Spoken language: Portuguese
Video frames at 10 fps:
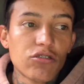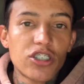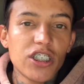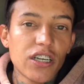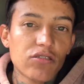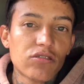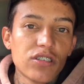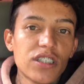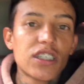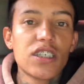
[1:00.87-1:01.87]
eu tinha era uns
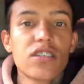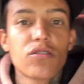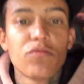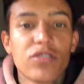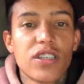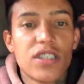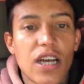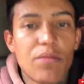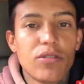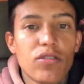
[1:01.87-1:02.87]
2 de 15, como vocês
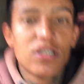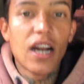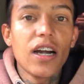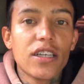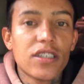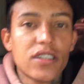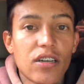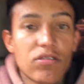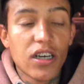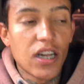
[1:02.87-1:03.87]
sabem, dois Arlen,
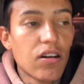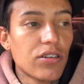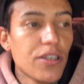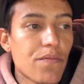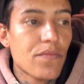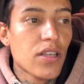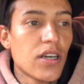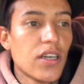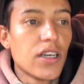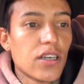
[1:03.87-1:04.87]
tá no canal aí.
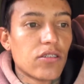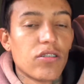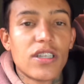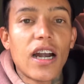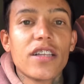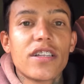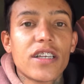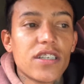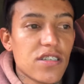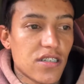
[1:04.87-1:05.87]
Dois Arlen de
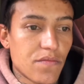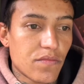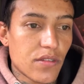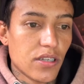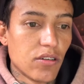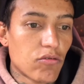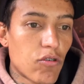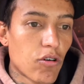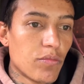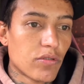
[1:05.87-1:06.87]
15. Não
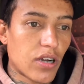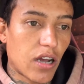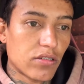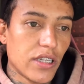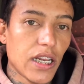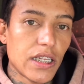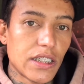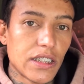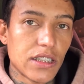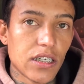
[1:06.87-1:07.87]
coube no carro
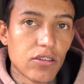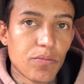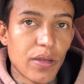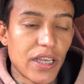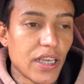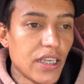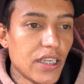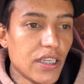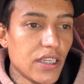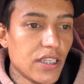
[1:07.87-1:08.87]
dele, então eu
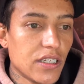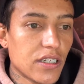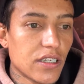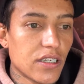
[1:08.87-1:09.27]
peguei